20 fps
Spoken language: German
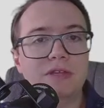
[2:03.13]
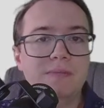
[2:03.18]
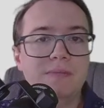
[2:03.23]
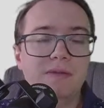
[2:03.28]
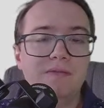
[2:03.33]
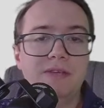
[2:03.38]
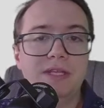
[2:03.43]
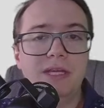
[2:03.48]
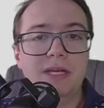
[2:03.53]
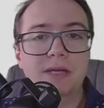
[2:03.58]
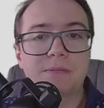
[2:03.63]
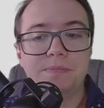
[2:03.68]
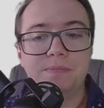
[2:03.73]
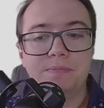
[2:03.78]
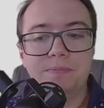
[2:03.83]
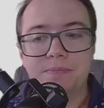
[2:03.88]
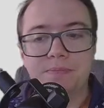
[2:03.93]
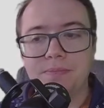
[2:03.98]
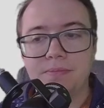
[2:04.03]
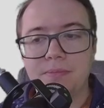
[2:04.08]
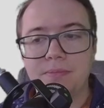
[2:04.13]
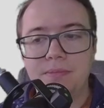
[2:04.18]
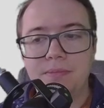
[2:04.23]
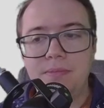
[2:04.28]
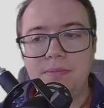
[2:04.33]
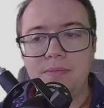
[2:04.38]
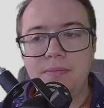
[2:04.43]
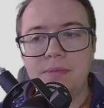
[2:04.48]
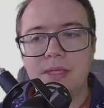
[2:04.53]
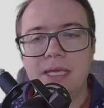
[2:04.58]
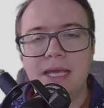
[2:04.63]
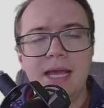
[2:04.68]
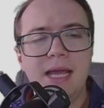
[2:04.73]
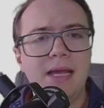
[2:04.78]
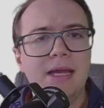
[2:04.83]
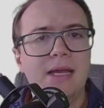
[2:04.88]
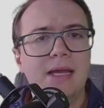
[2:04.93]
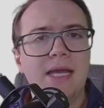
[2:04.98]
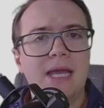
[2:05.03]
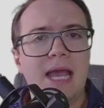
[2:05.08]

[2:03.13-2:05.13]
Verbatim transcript: immer wieder ja,